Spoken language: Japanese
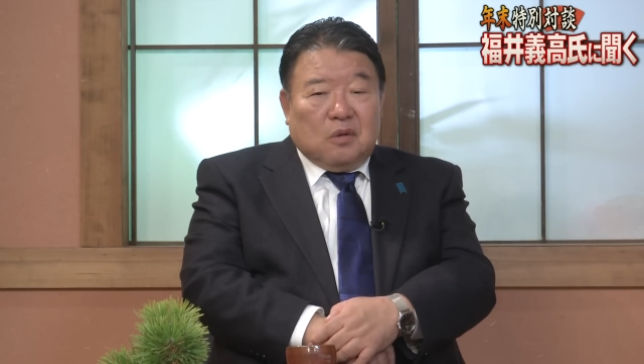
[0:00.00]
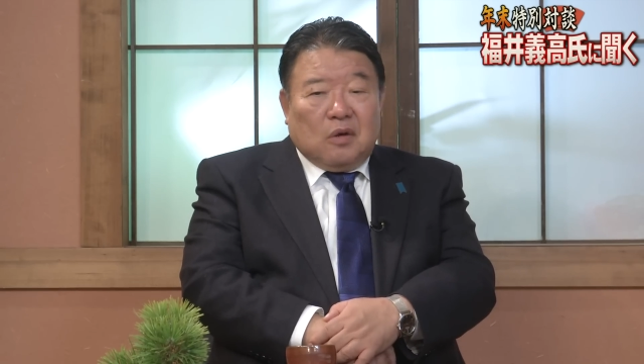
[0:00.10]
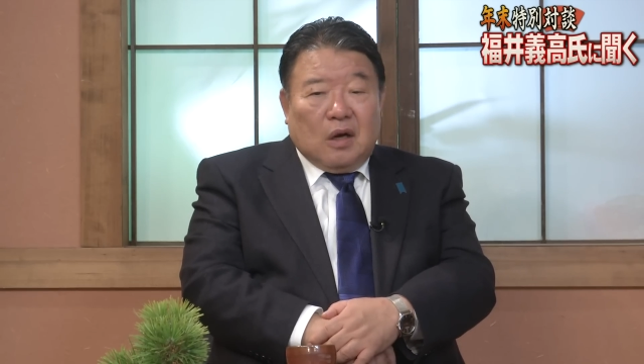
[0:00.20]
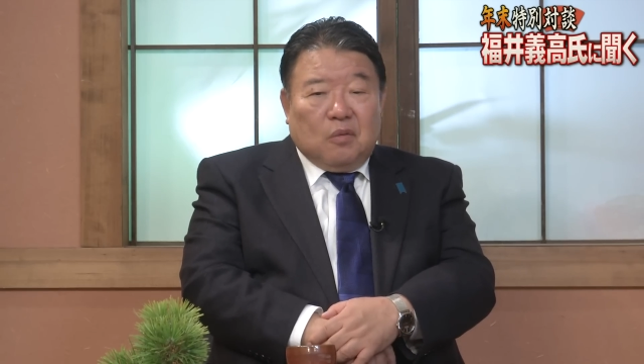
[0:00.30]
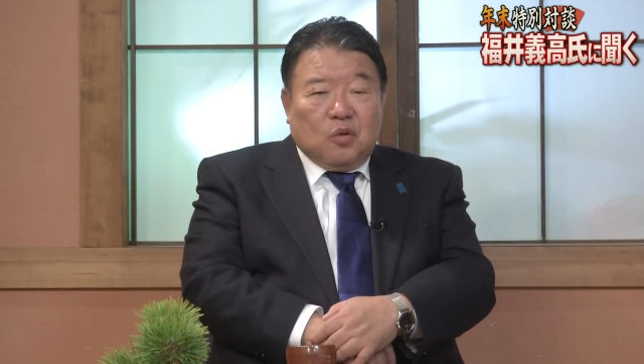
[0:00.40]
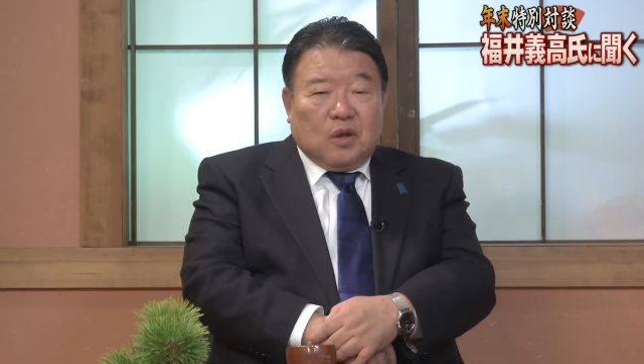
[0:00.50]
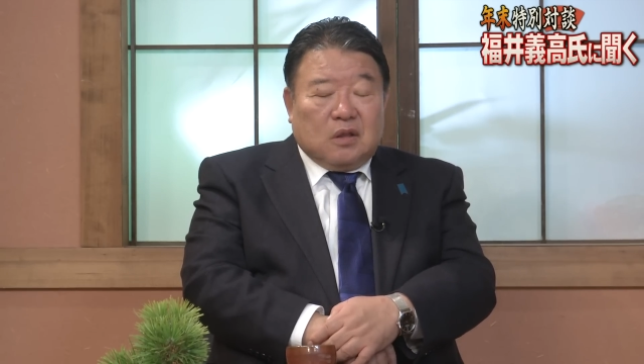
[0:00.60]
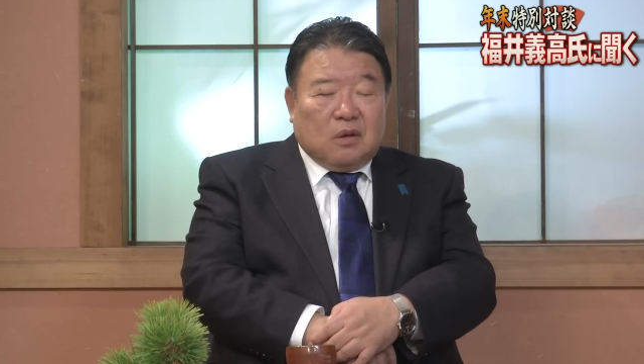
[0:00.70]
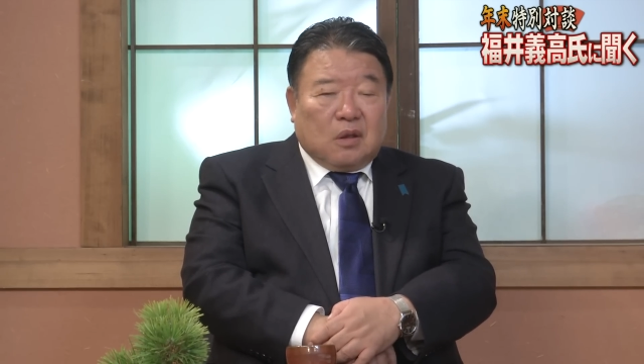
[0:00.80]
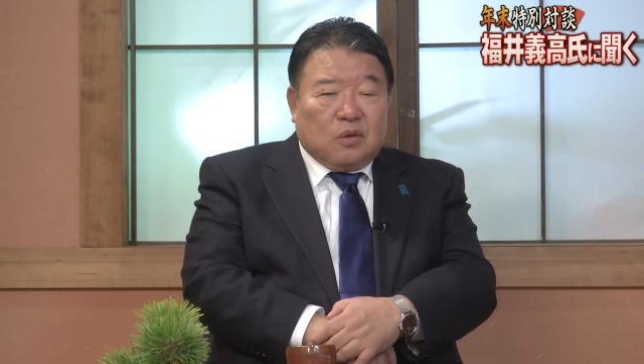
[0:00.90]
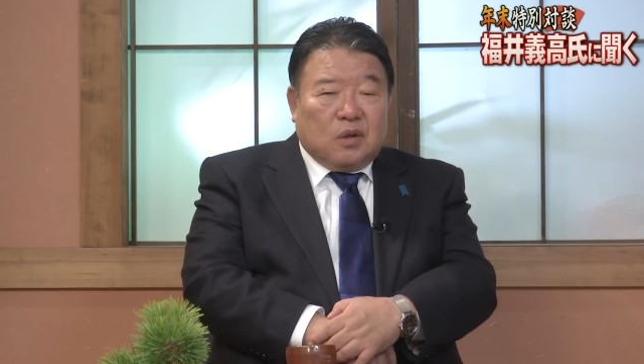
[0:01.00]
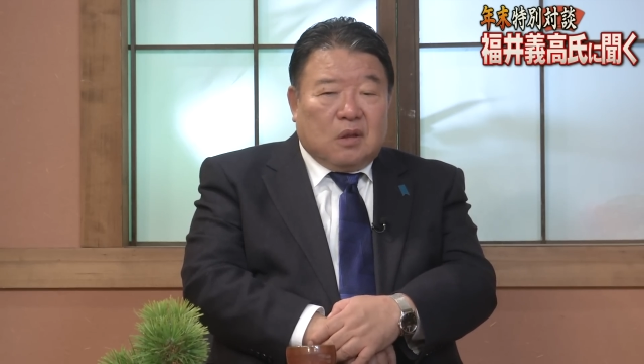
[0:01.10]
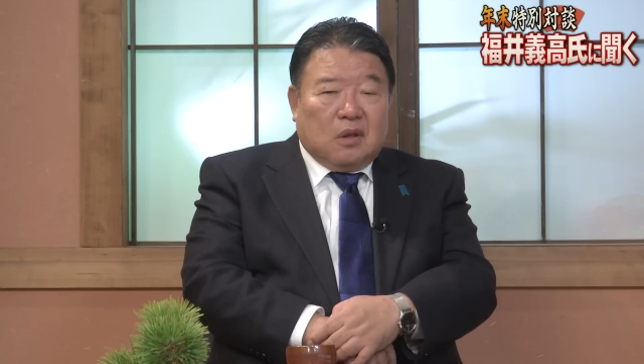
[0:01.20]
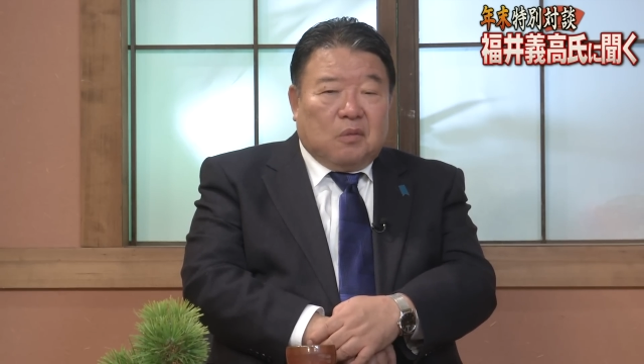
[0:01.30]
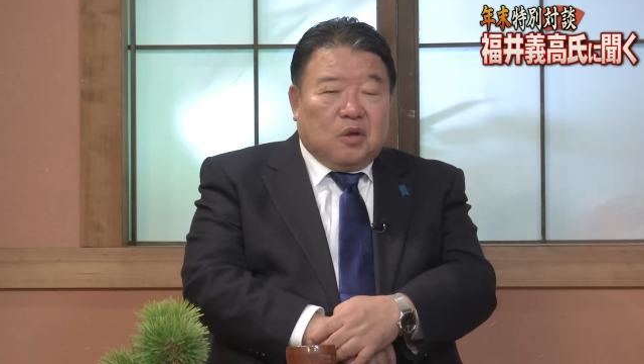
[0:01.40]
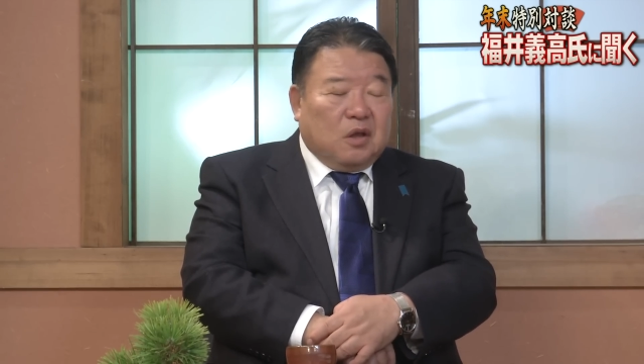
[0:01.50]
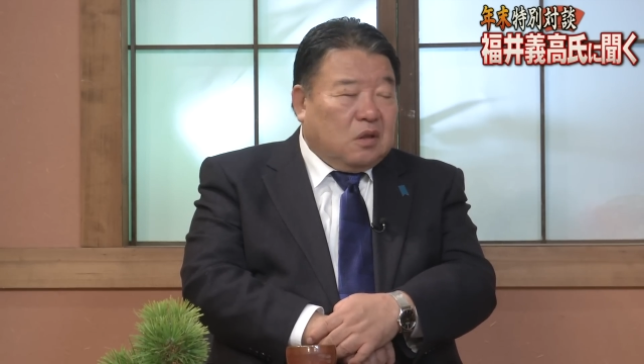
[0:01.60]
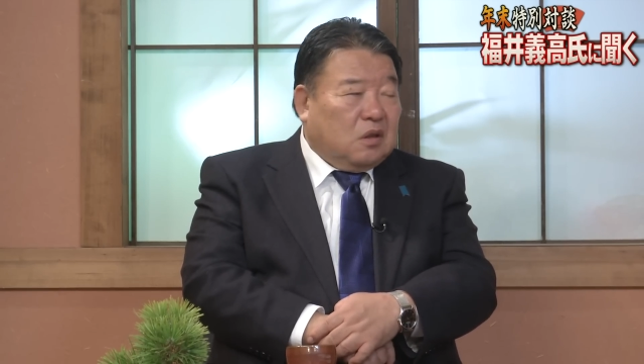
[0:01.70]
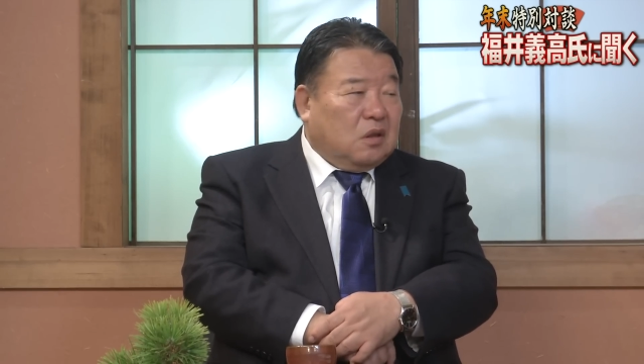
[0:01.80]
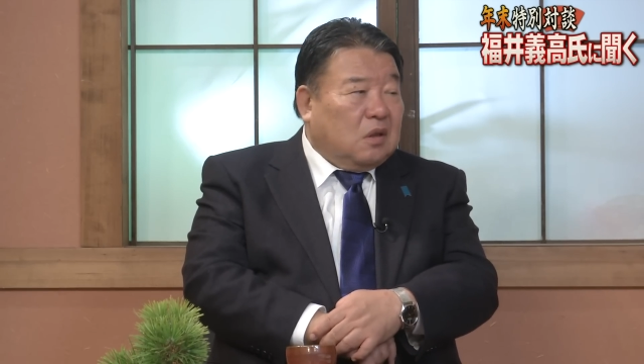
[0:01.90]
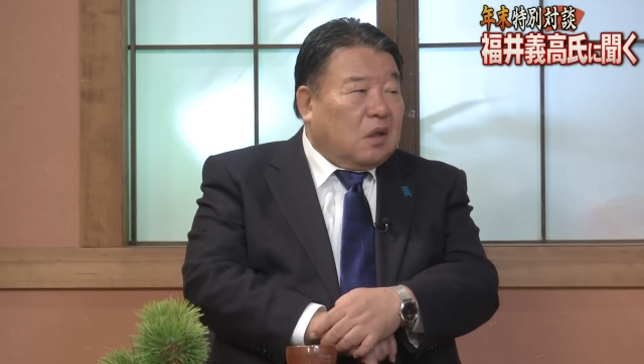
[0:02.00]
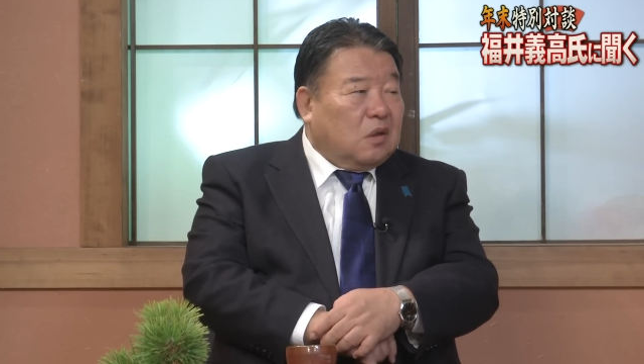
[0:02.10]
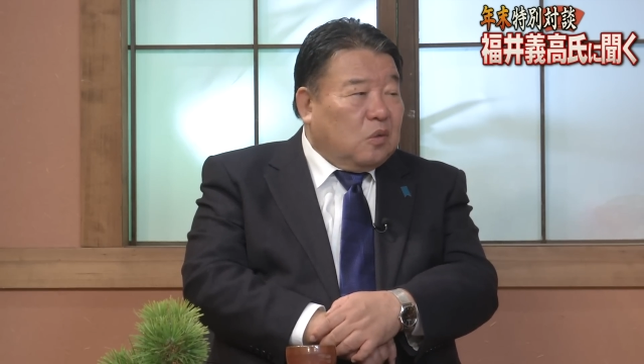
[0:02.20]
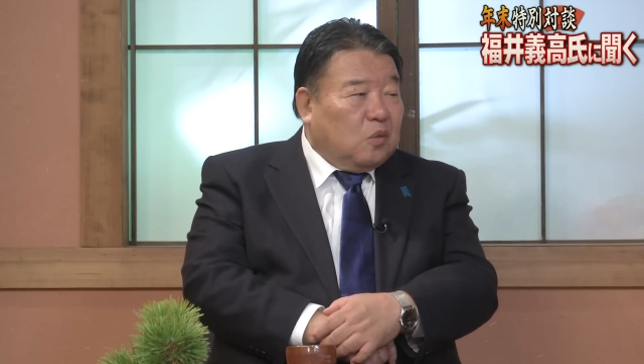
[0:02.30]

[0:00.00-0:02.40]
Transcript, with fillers: 若者たちはたくさんアメリカ人死んだけど、